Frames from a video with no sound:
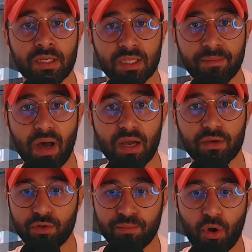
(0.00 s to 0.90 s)
qui marque
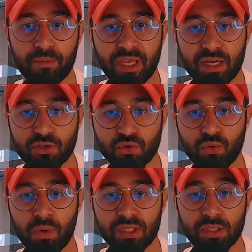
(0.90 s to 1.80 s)
une première sous
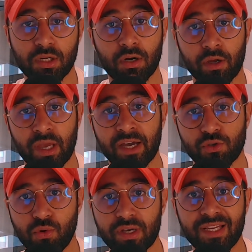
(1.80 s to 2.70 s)
Walid Regrog, un
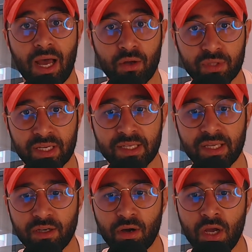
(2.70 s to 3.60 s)
joueur qu'il a entraîné
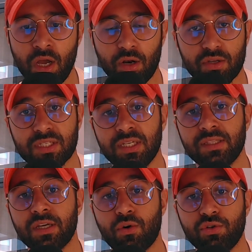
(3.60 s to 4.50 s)
d'ailleurs lorsqu'il
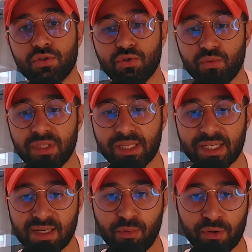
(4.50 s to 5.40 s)
était coach du Wydad
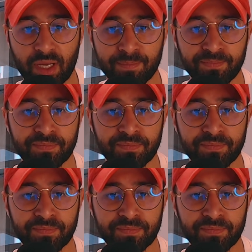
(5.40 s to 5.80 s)
Casablanca.